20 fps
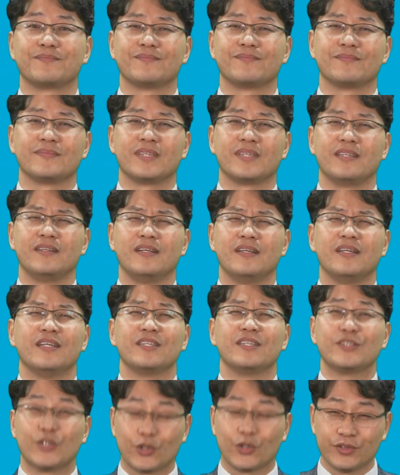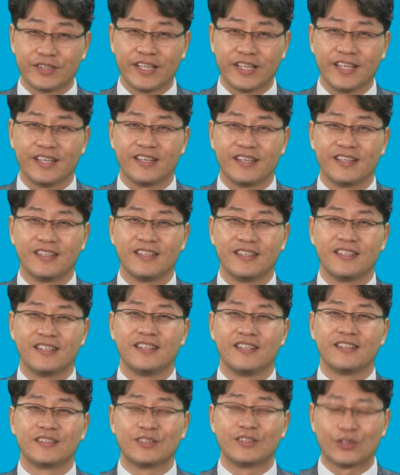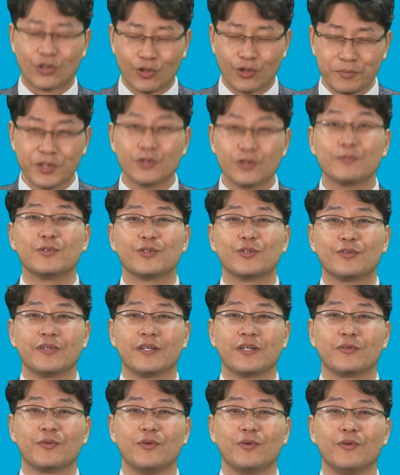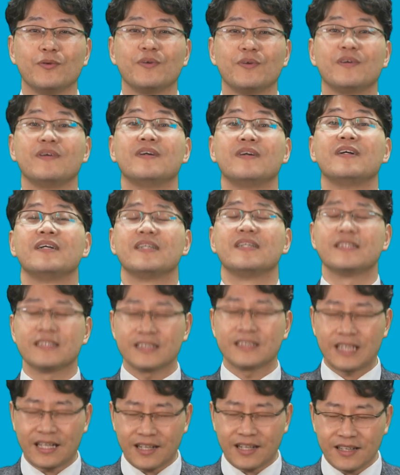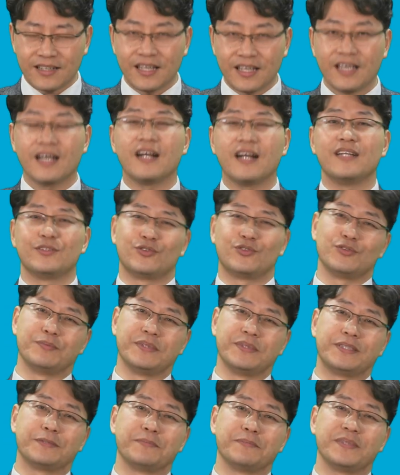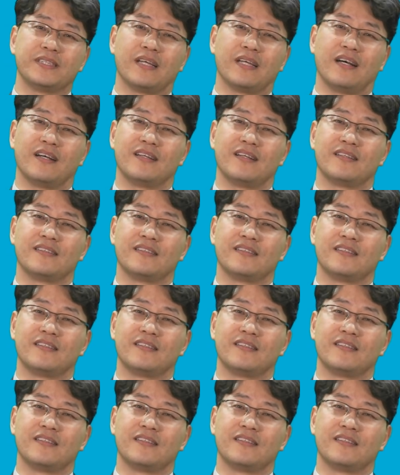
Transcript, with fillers: 그런데 그럼에도 불구하고 사랑해야 할 줄 믿습니다.